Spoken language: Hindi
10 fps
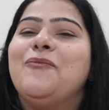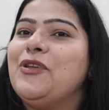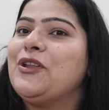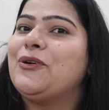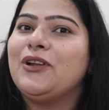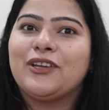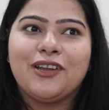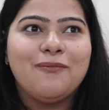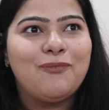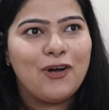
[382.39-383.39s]
मेरे को लग
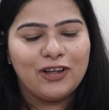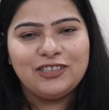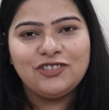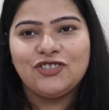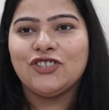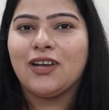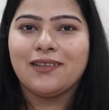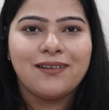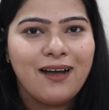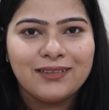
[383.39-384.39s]
रही है बहुत ही
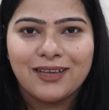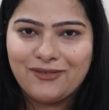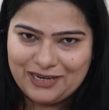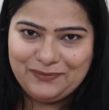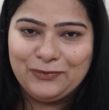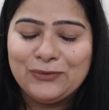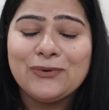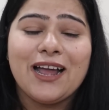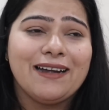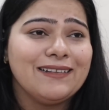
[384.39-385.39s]
ज़्यादा घातक वाली
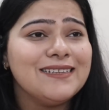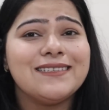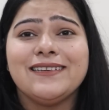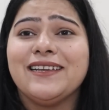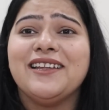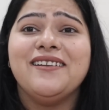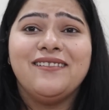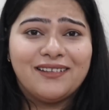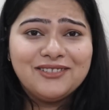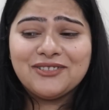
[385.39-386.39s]
भूख एंड इसीलिए
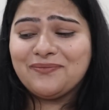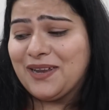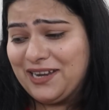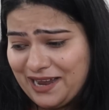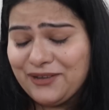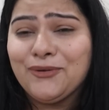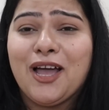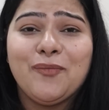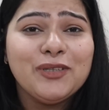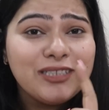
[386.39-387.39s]
लंच मैं ले आई हूँ यहाँ पे